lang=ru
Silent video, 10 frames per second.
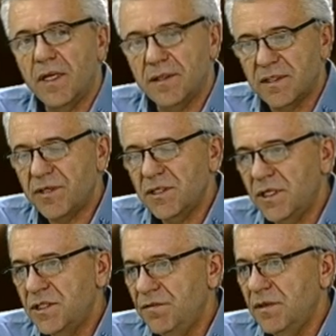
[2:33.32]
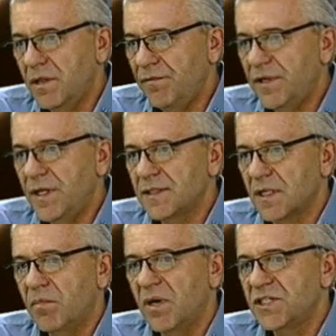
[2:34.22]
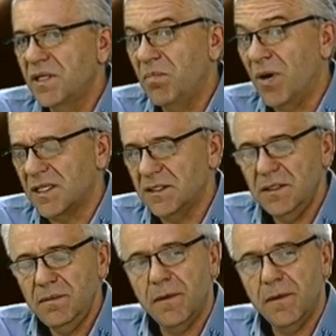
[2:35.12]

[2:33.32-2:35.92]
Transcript: совершенно очевидно в интересах mm больших партий,